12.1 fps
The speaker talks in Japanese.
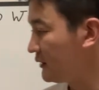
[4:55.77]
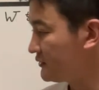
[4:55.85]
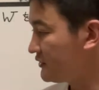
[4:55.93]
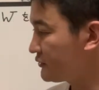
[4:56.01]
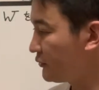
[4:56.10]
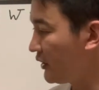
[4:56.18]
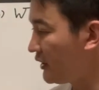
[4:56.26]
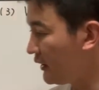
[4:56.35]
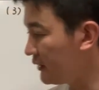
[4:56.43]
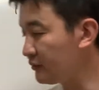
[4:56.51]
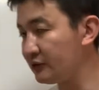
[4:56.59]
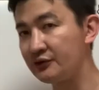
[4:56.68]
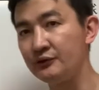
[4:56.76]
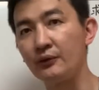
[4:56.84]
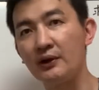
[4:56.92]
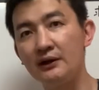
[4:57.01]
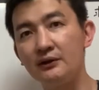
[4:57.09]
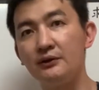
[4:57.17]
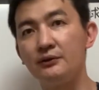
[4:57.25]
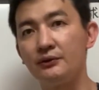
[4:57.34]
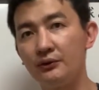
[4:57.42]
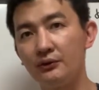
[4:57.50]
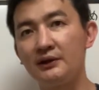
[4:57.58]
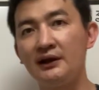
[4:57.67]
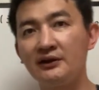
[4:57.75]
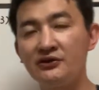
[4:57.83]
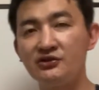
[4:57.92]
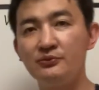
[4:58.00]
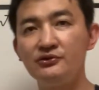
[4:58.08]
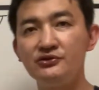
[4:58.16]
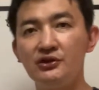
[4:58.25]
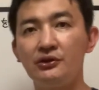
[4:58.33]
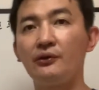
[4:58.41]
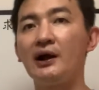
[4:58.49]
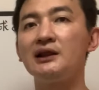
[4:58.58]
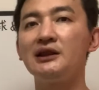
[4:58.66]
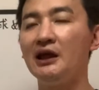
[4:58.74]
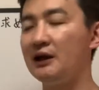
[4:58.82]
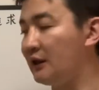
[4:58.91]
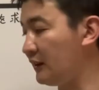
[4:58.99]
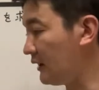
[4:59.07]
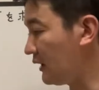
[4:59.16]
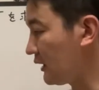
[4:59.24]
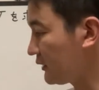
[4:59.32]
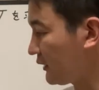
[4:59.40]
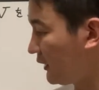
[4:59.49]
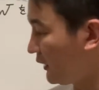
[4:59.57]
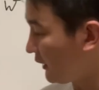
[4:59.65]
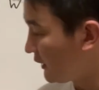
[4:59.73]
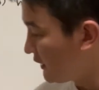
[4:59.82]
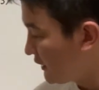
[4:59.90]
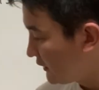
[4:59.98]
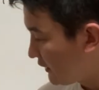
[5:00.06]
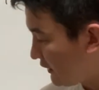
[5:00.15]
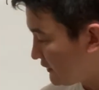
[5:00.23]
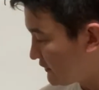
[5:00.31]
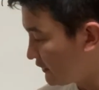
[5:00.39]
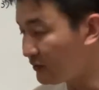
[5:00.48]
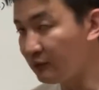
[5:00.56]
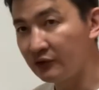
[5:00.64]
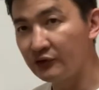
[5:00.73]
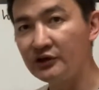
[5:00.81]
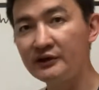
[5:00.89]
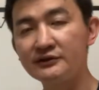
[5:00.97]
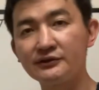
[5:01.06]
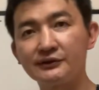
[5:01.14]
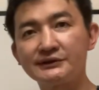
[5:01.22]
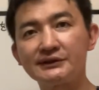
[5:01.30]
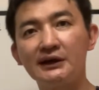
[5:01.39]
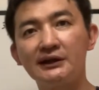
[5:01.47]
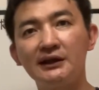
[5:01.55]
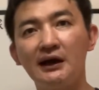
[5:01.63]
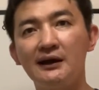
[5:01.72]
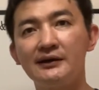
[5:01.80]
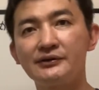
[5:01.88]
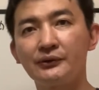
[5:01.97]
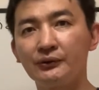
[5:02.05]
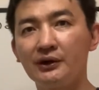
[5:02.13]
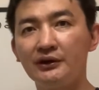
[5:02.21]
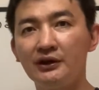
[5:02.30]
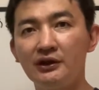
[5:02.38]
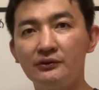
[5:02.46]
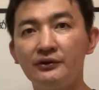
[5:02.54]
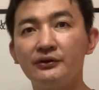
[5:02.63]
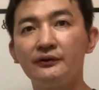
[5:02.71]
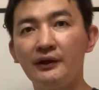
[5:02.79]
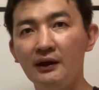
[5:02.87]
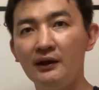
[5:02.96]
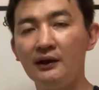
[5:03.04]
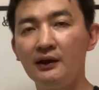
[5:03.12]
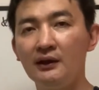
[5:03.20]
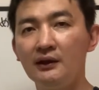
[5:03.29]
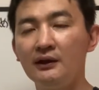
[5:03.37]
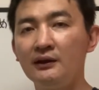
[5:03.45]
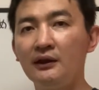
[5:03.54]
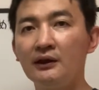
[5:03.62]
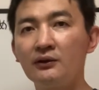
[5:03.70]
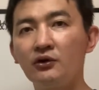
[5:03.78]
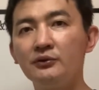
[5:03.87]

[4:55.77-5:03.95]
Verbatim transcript: じゃあそれ以外どうするのかっていうと、単原子分子っていうのが与えられてなかったら、定積モル比熱を使って表すことができるんですね。えー、こ